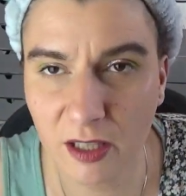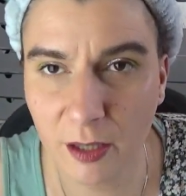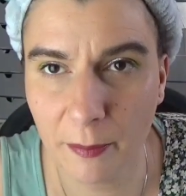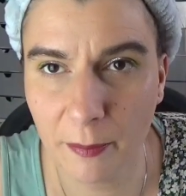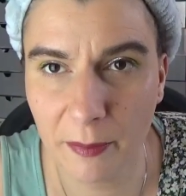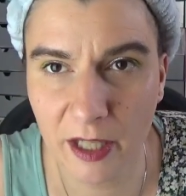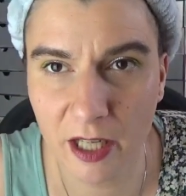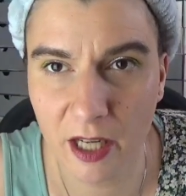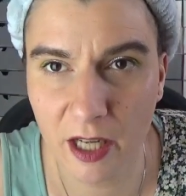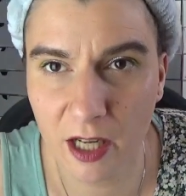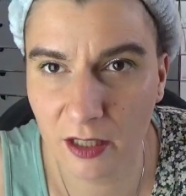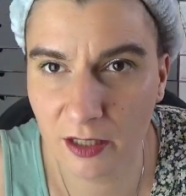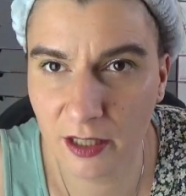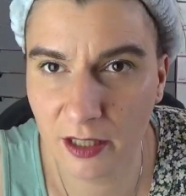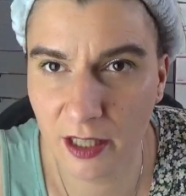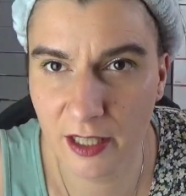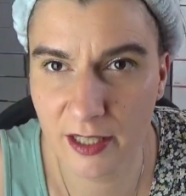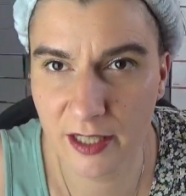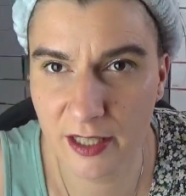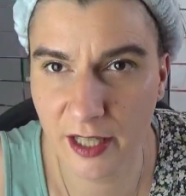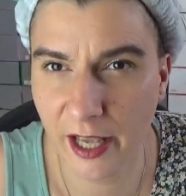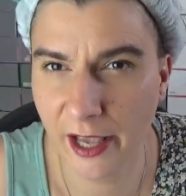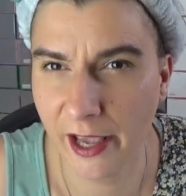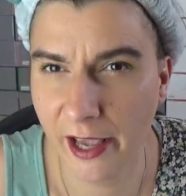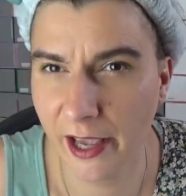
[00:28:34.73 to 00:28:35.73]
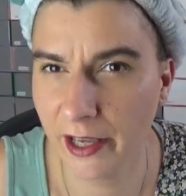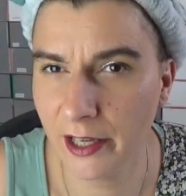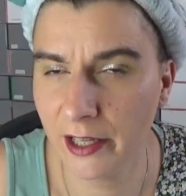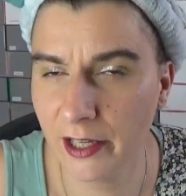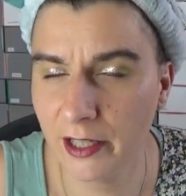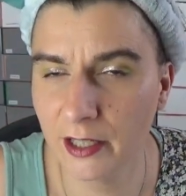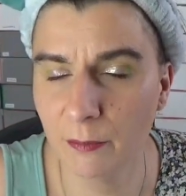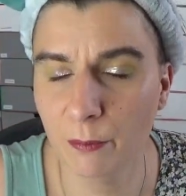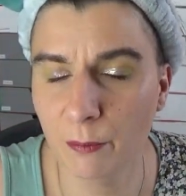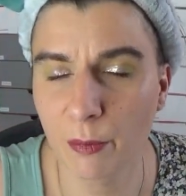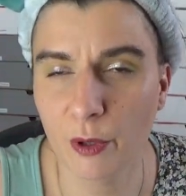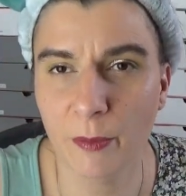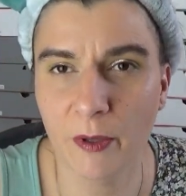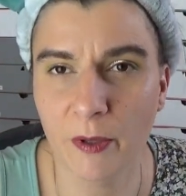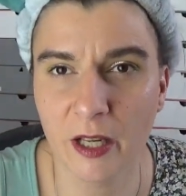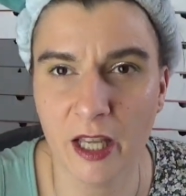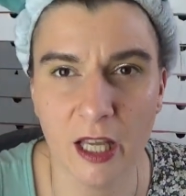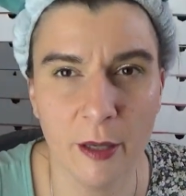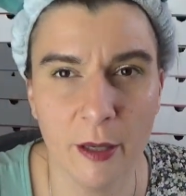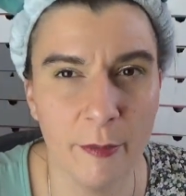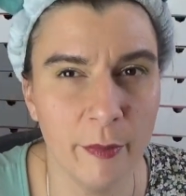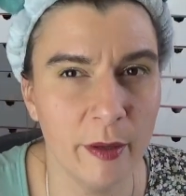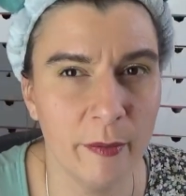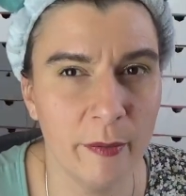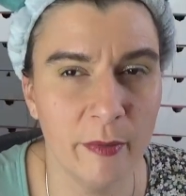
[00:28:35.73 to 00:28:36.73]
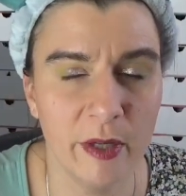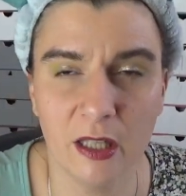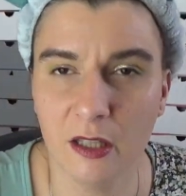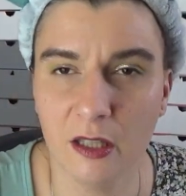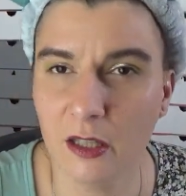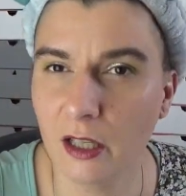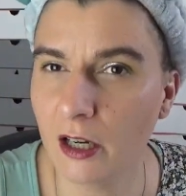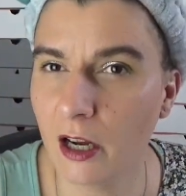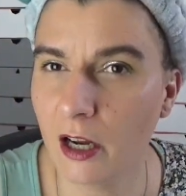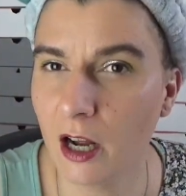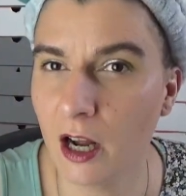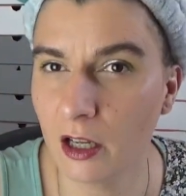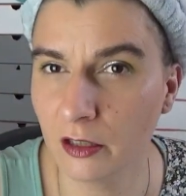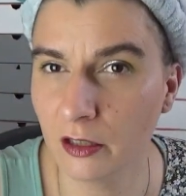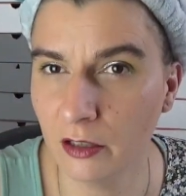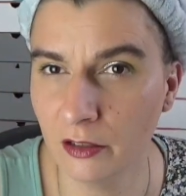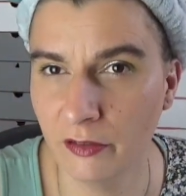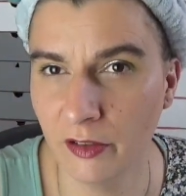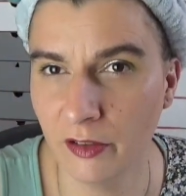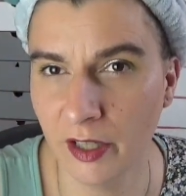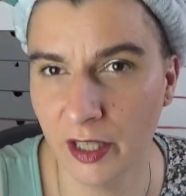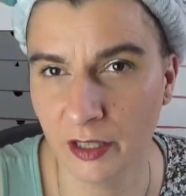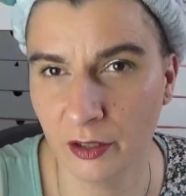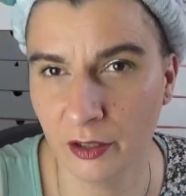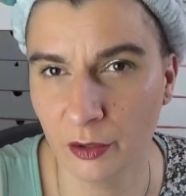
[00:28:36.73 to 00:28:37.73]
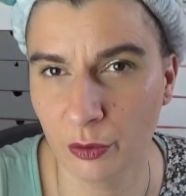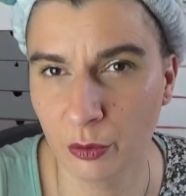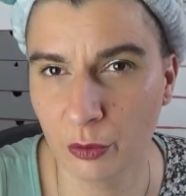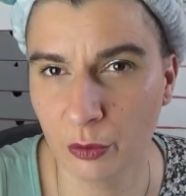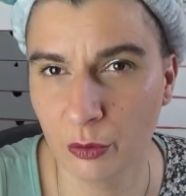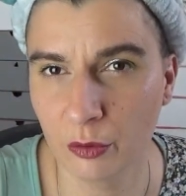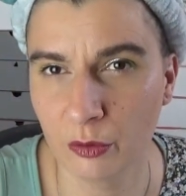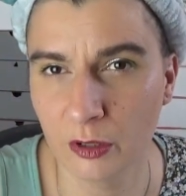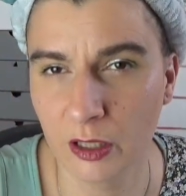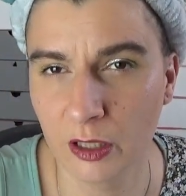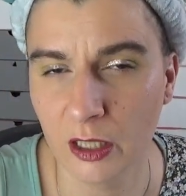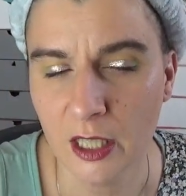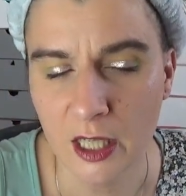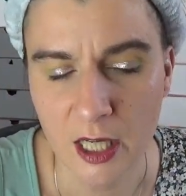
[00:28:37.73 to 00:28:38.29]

aber ich hatte jetzt echt Probleme mit der Anwendung.